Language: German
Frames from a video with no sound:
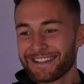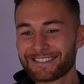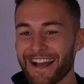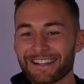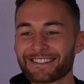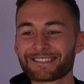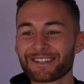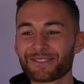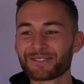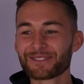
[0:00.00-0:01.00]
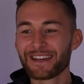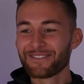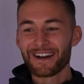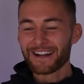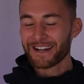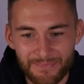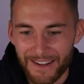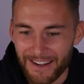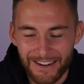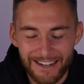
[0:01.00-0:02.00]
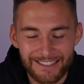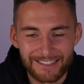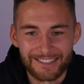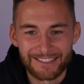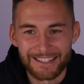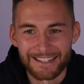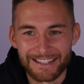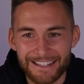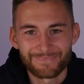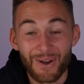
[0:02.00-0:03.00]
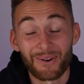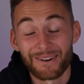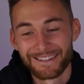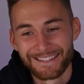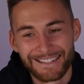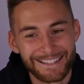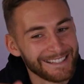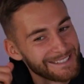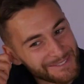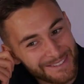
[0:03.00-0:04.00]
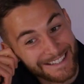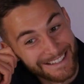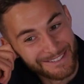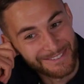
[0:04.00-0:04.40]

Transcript: Ich sage nichts dazu zu der Frage. Rang 1, ganz klar. Boah, schwierig,